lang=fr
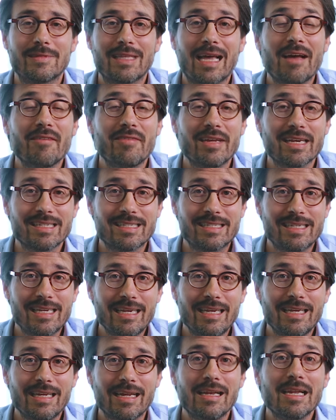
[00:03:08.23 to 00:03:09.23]

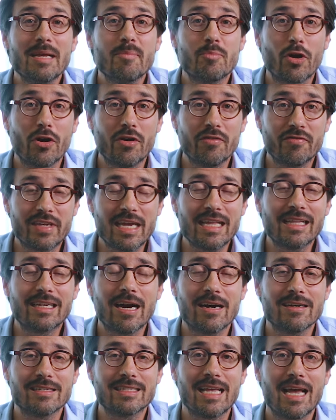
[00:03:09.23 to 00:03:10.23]
traverser l'épreuve qu'est le
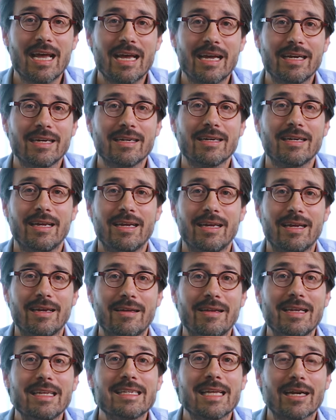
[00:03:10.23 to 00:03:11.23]
cancer,
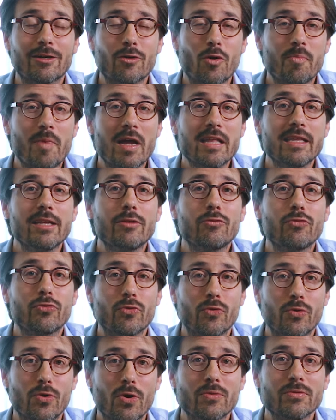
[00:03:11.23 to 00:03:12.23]
les accompagner
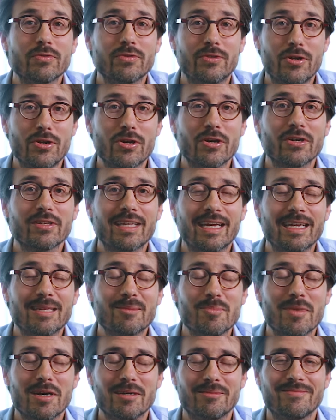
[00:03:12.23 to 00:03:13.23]
tout au long de leur
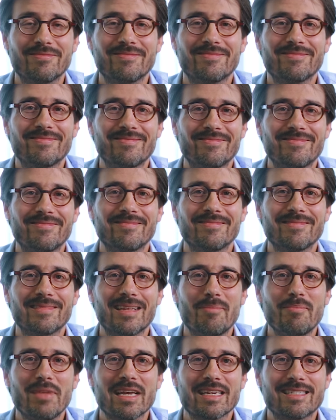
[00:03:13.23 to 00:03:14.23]
traitement.
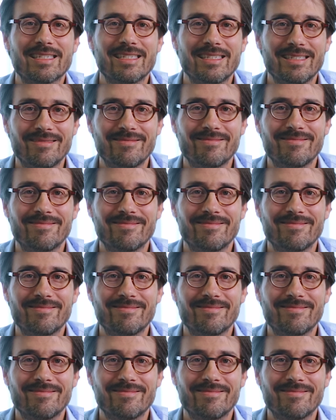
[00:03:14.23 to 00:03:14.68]
Merci.